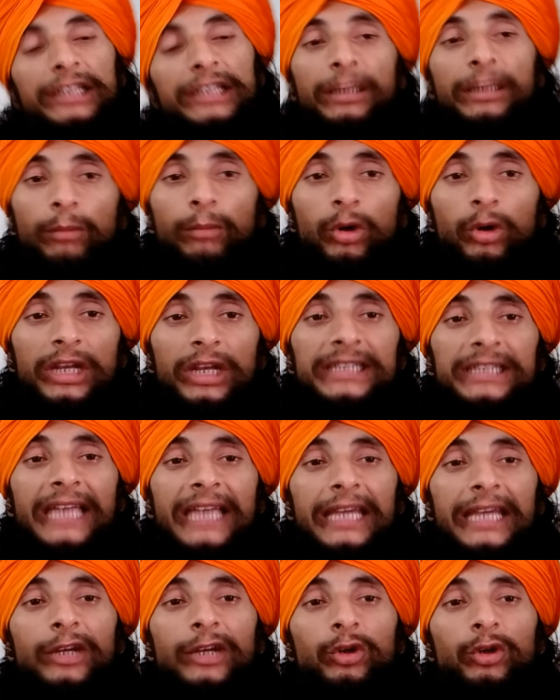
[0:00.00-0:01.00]
जब
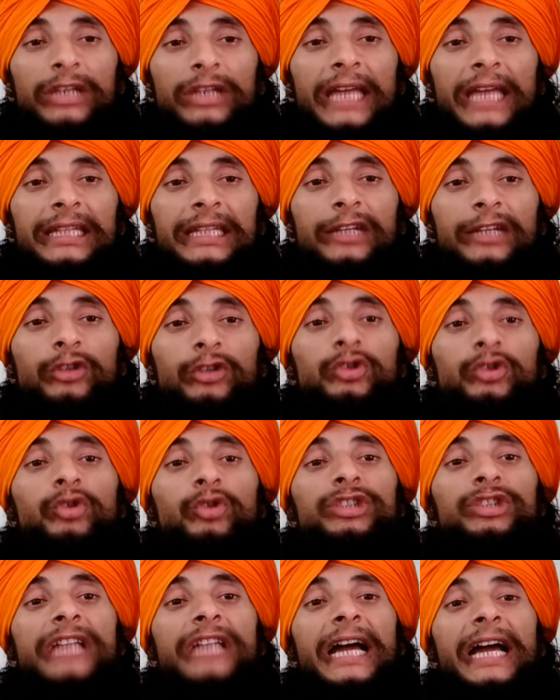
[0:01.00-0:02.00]
मोटरसाइकिल हो जाती है तो
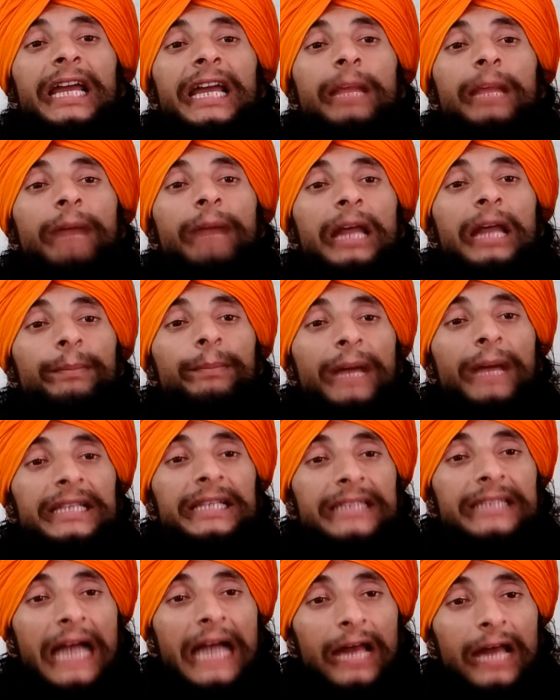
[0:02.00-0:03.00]
सोचता है अगर हमारे
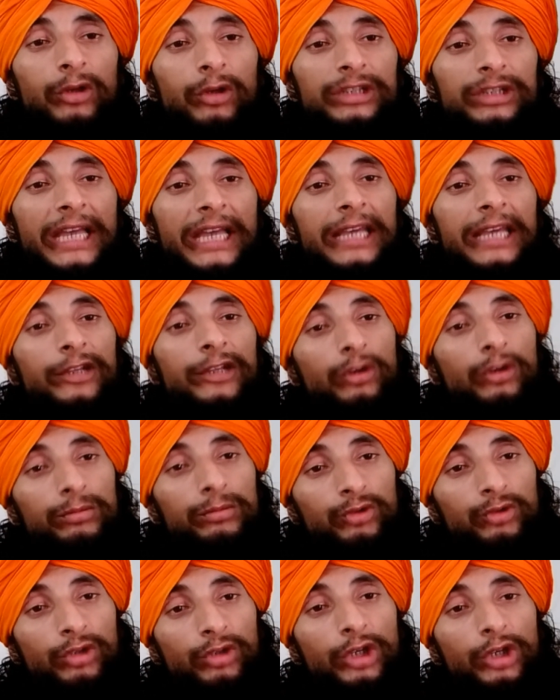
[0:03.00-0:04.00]
पास कार हो जाएगी तो
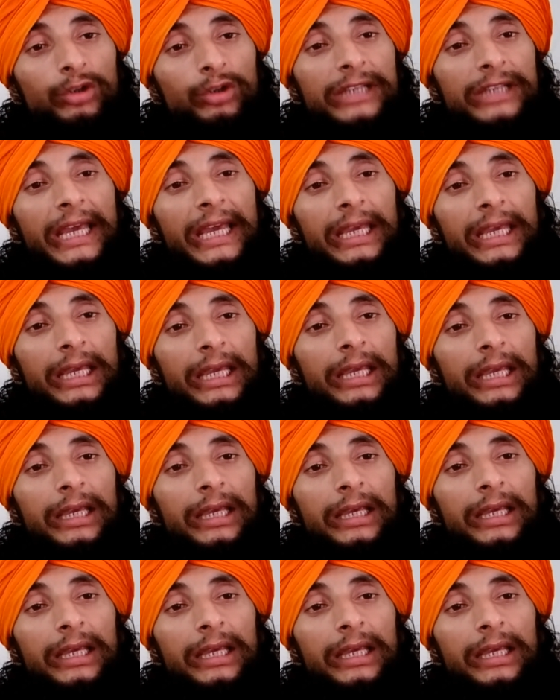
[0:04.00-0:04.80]
हम सुखी हो जाएंगे